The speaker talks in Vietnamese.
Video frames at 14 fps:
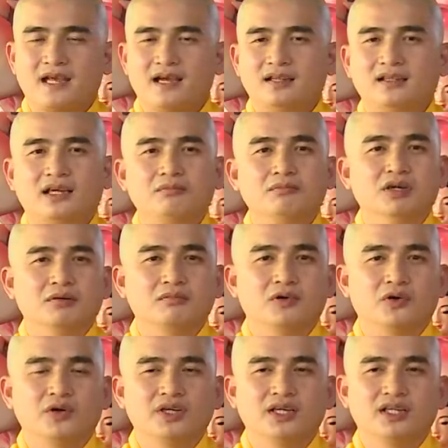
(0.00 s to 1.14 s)
Anh ta bực
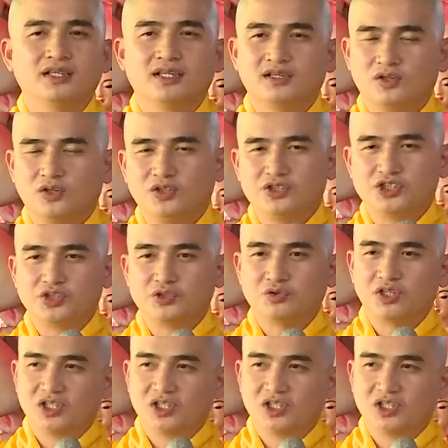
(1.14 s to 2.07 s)
bội, anh ta khó chịu,